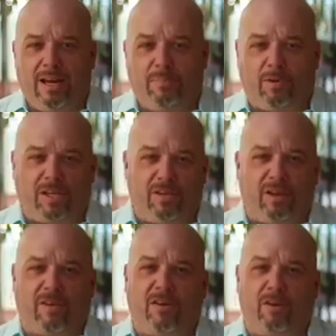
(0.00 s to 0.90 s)

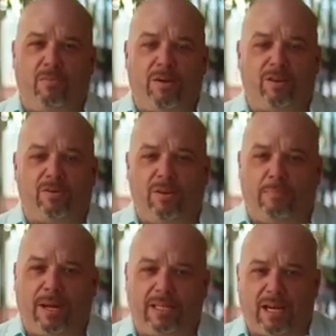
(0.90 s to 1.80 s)
Exportación de Café Colombiano es
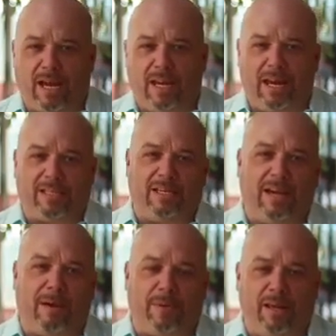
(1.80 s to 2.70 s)
una empresa que
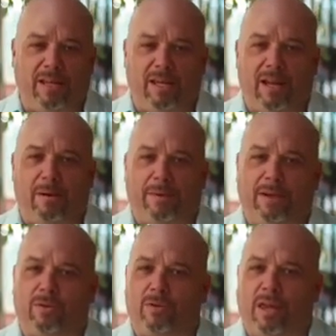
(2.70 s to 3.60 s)
nace a partir de la
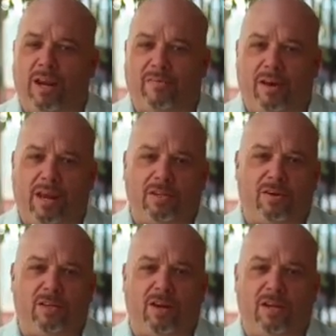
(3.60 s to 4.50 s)
apertura de la
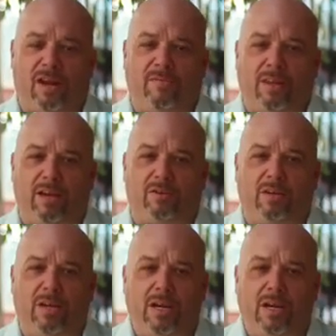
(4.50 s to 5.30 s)
Federación Nacional de Cafeteros